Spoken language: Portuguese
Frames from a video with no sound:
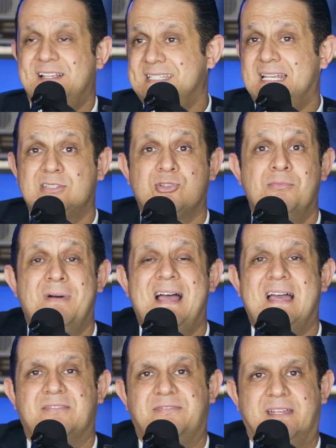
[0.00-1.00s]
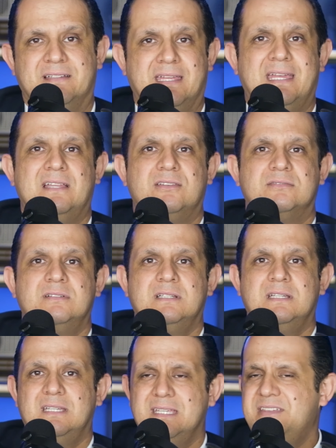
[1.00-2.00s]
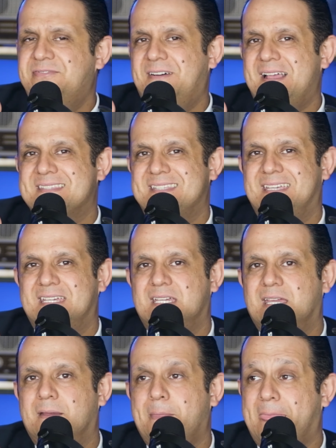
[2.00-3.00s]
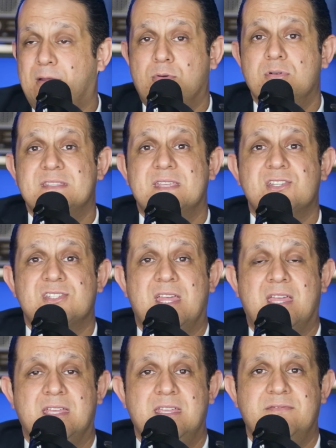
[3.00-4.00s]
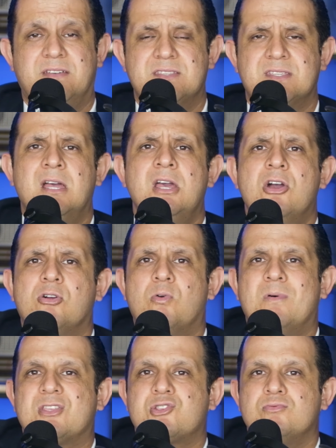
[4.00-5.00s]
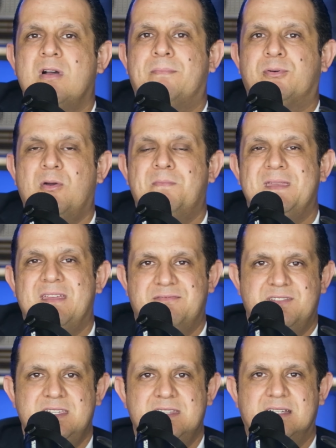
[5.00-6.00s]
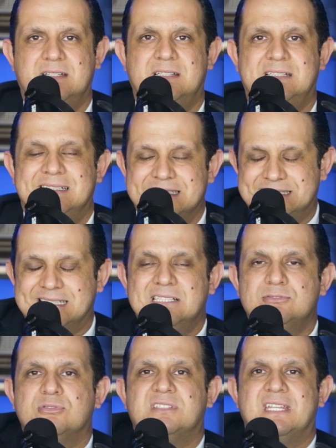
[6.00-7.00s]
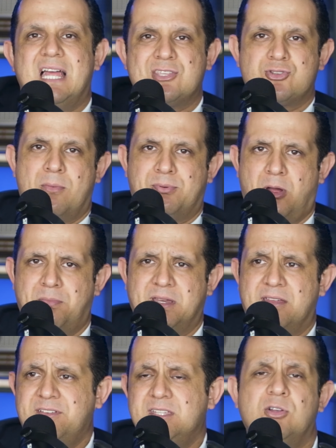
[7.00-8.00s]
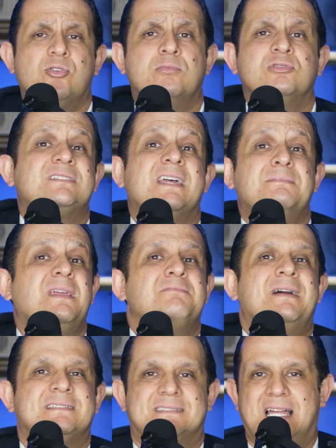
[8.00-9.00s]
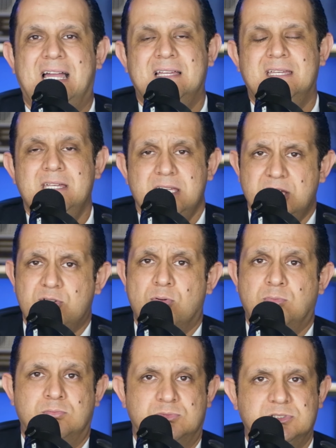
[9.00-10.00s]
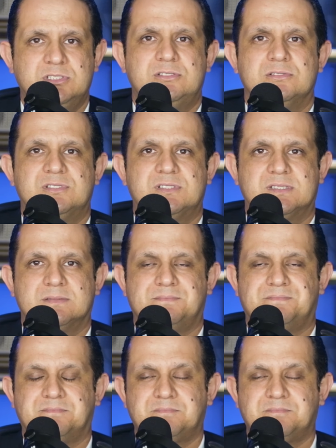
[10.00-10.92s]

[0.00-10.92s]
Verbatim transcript: Faz ela tomar veneno e fazer coisas terríveis com a sua própria vida. Tanto tirar sua própria vida, como também matar, e como muitos